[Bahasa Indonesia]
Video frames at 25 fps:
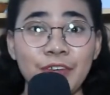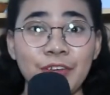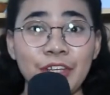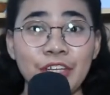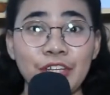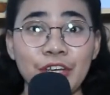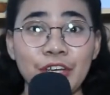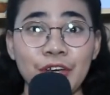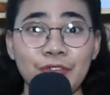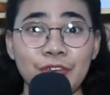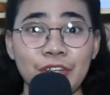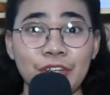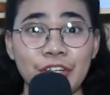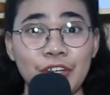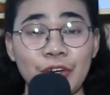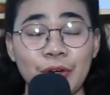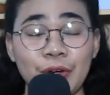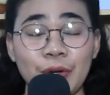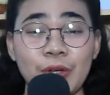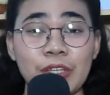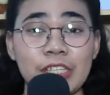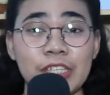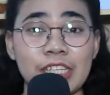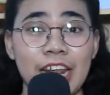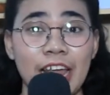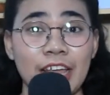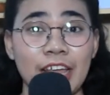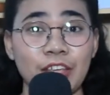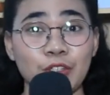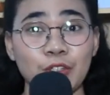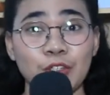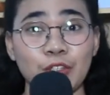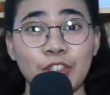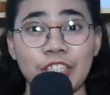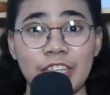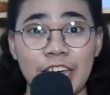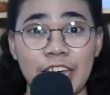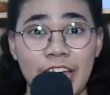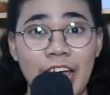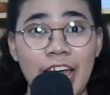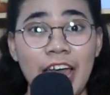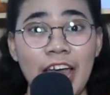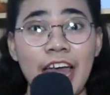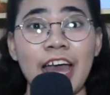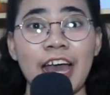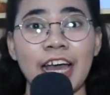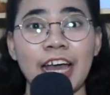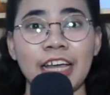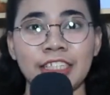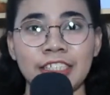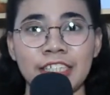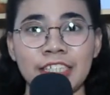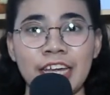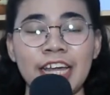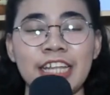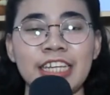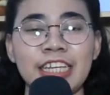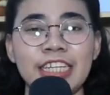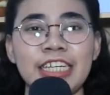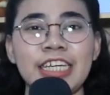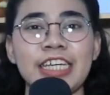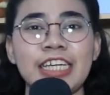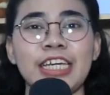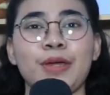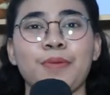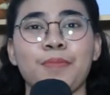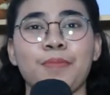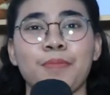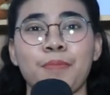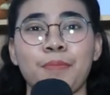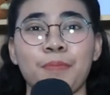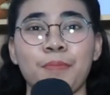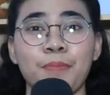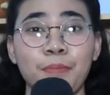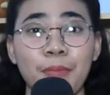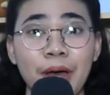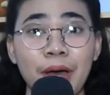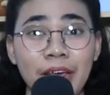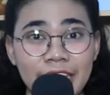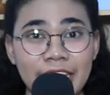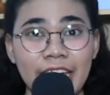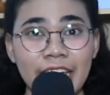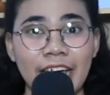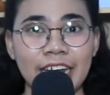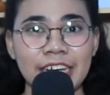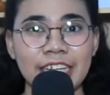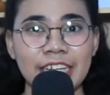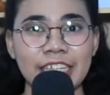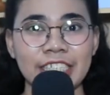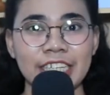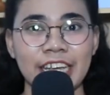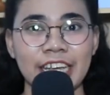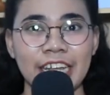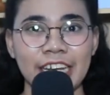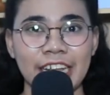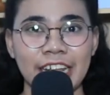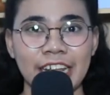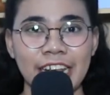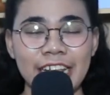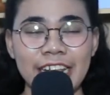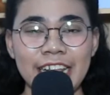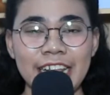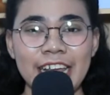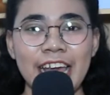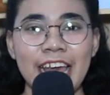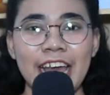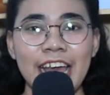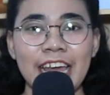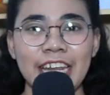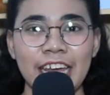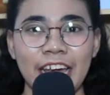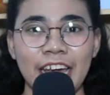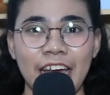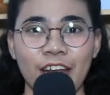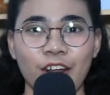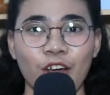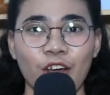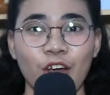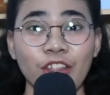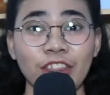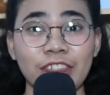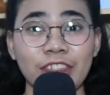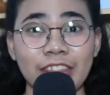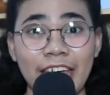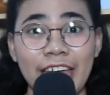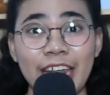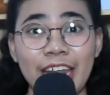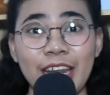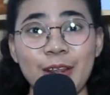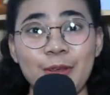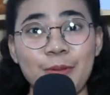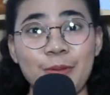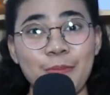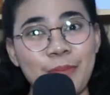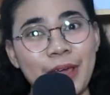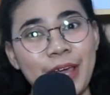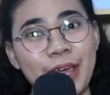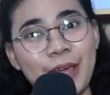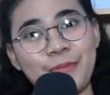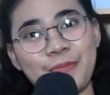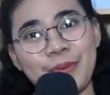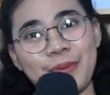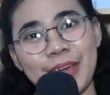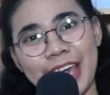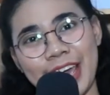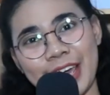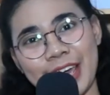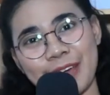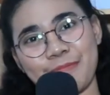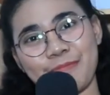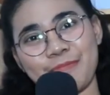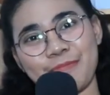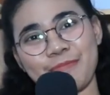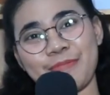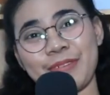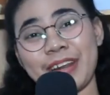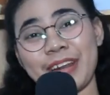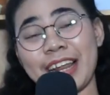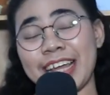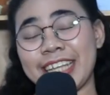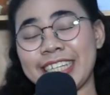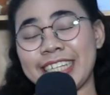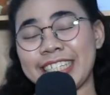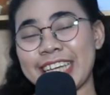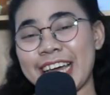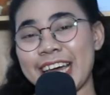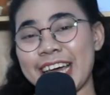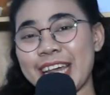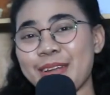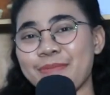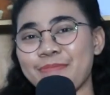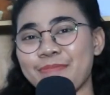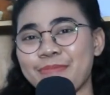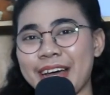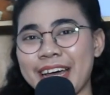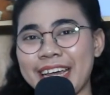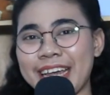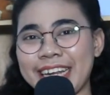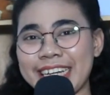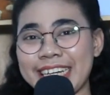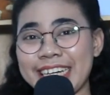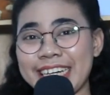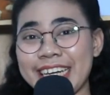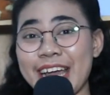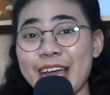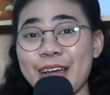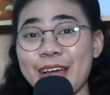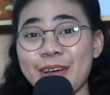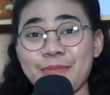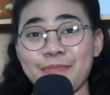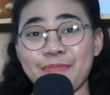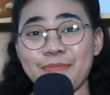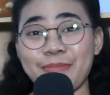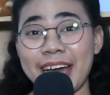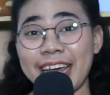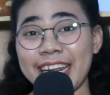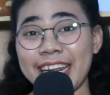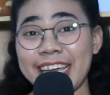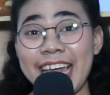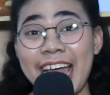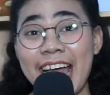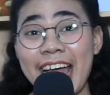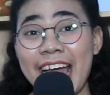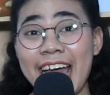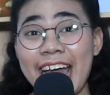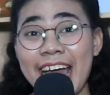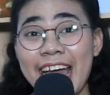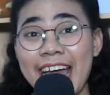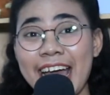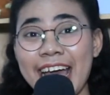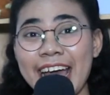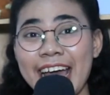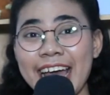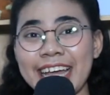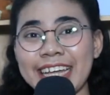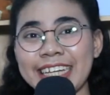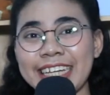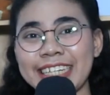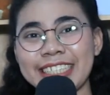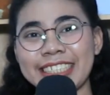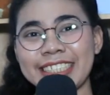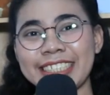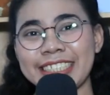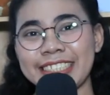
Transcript: video-videoku selanjutnya hanya di Maria Hardi Channel dengan konten BBM, Belajar Bareng Maria.